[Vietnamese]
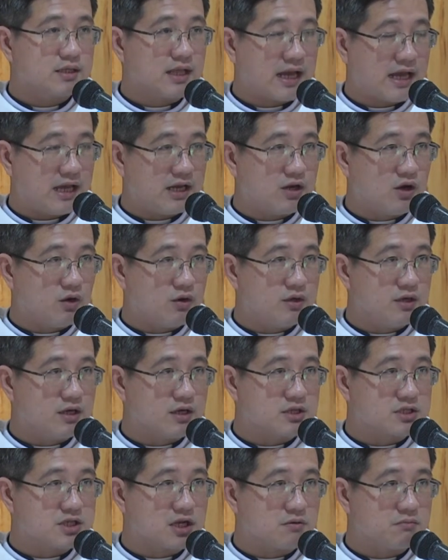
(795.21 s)
thay đổi
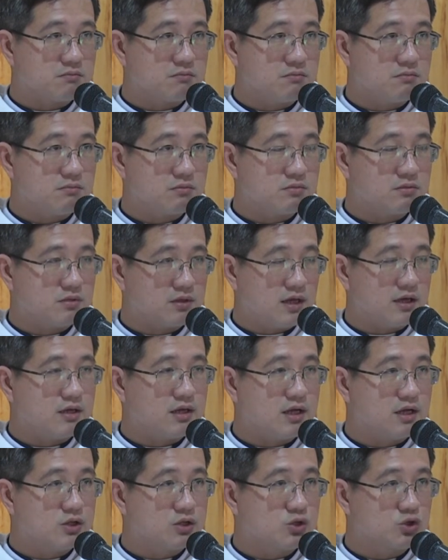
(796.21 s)
đời sống
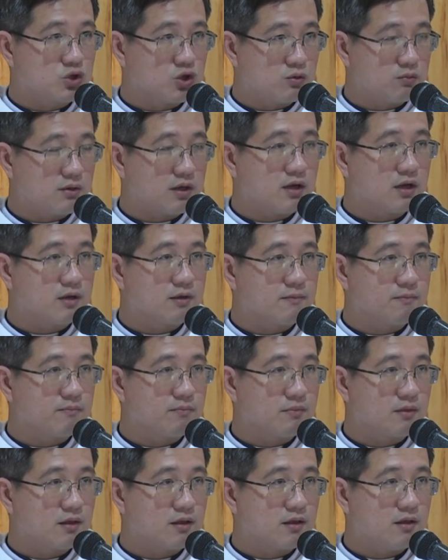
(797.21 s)
để nên tốt hơn.
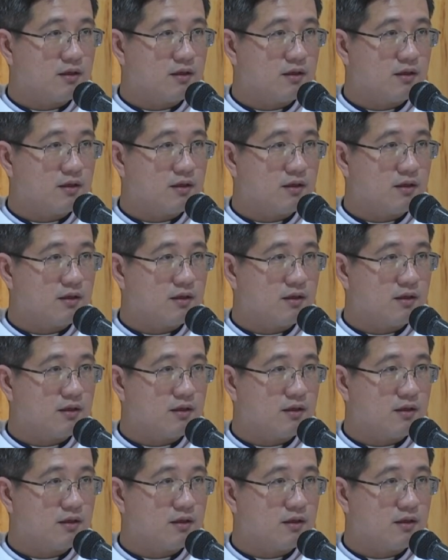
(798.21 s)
